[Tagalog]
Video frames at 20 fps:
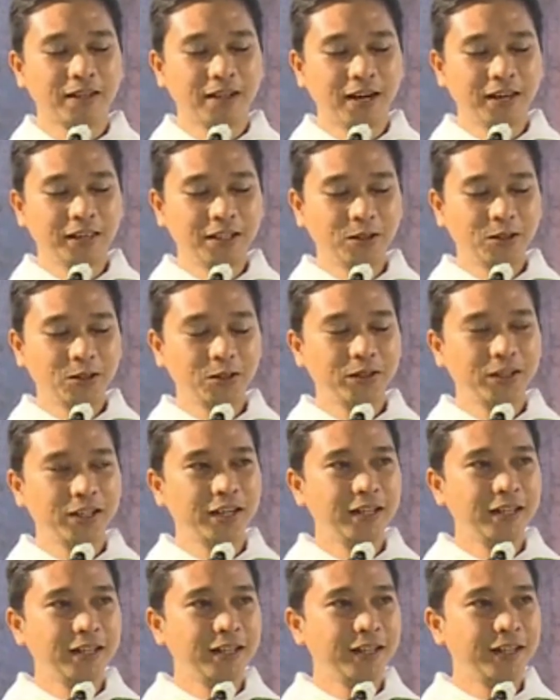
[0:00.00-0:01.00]
At ito yung
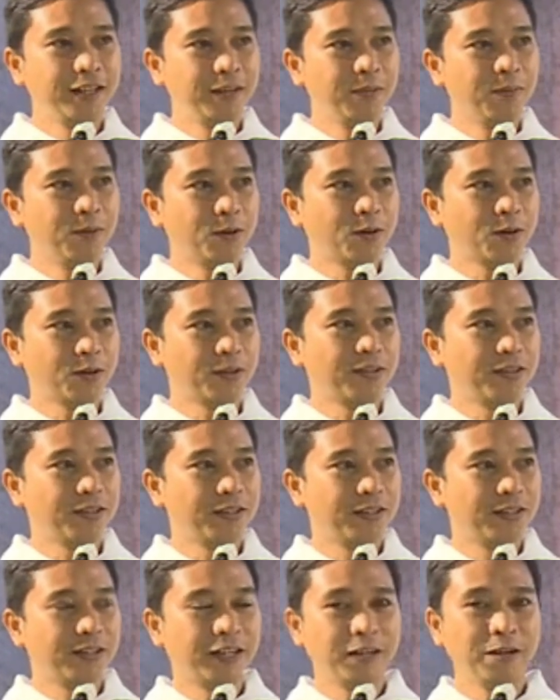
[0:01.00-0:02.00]
hinihimok
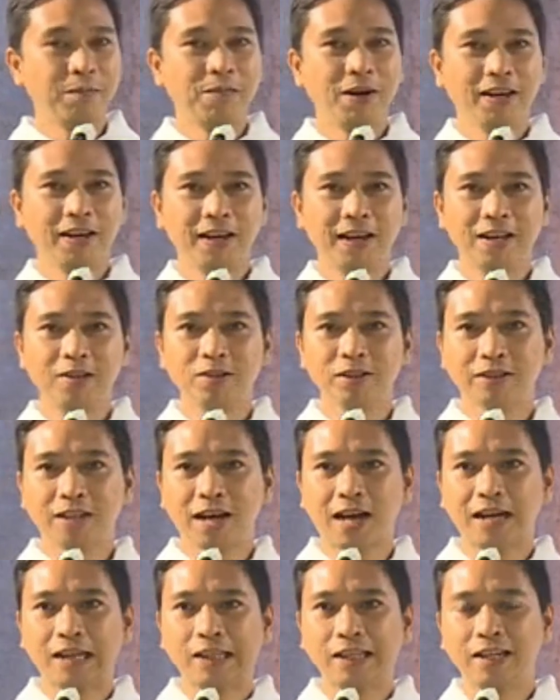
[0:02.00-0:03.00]
ng Ebanghelyo
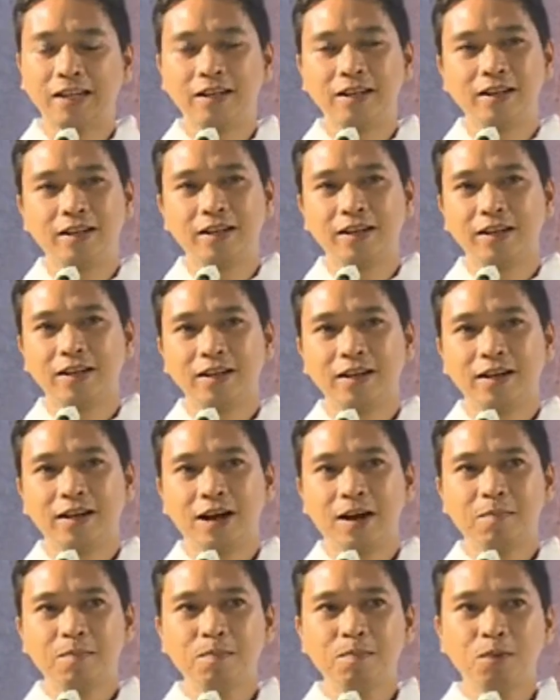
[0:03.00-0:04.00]
sa atin.
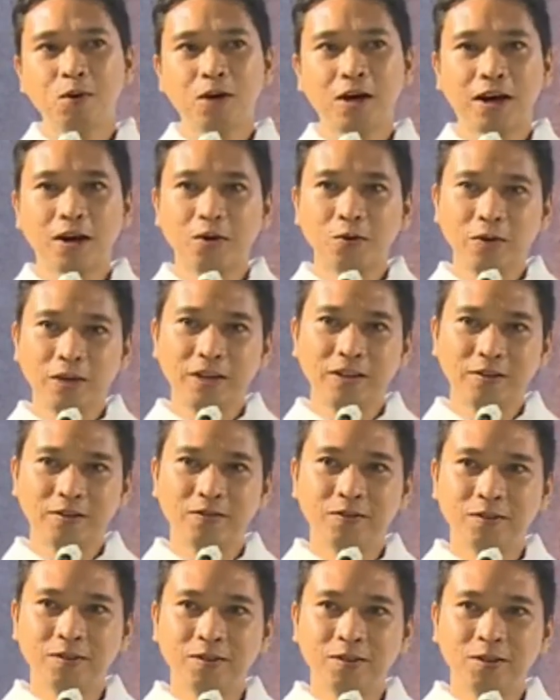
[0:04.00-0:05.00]

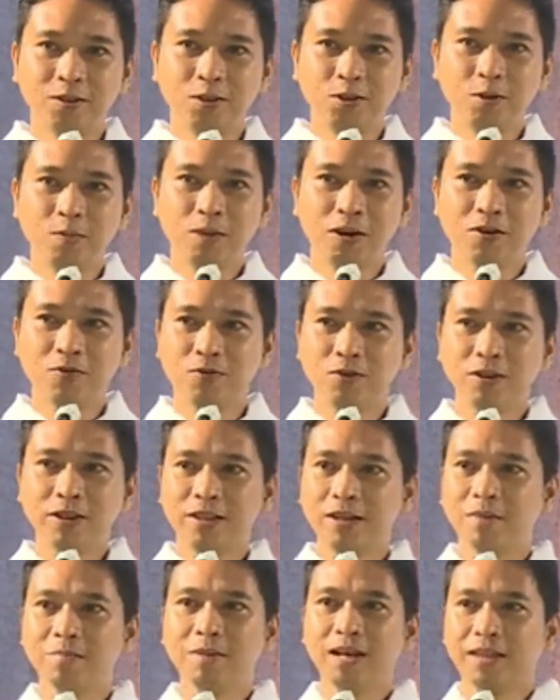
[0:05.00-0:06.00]
Ampukawin yung mga
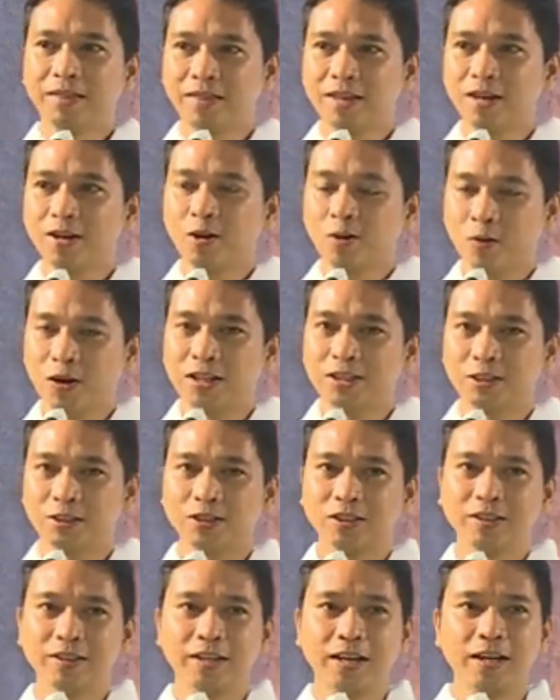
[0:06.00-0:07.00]
fundamental
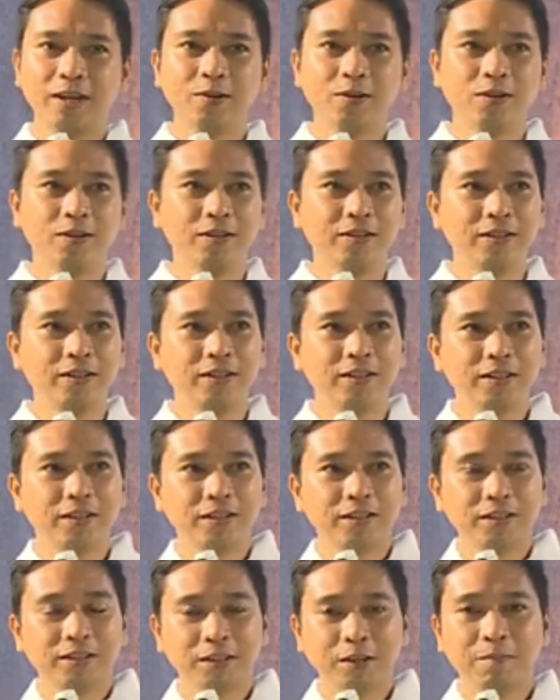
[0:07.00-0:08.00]
questions na iyon
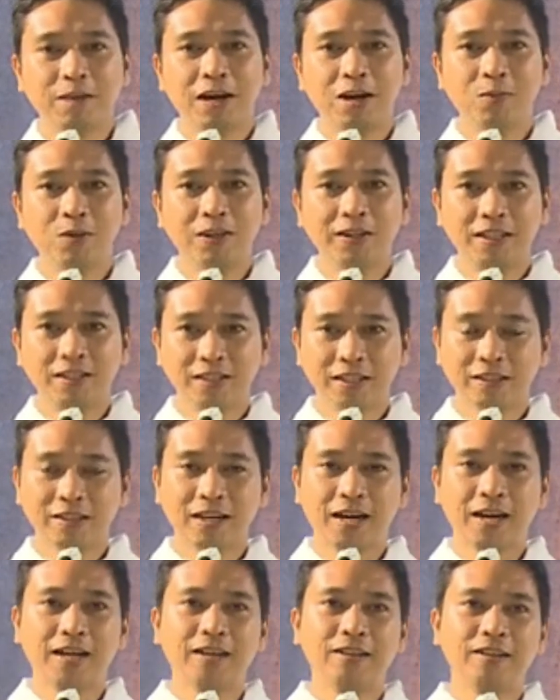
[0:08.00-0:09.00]
sa bawat isa
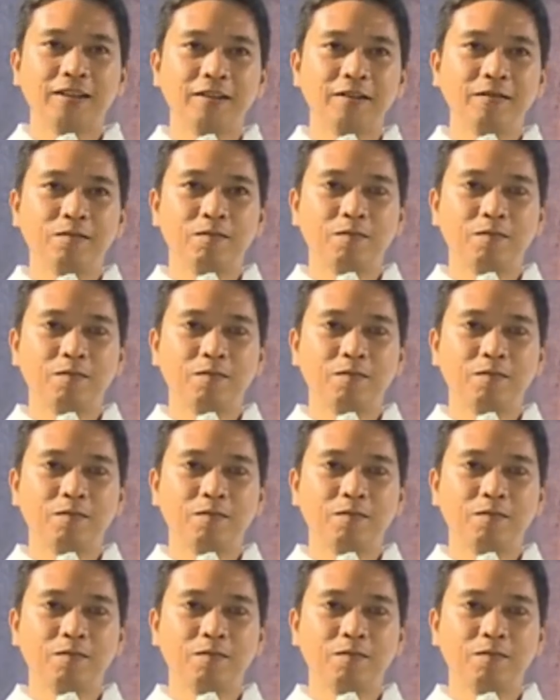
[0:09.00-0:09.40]
sa atin.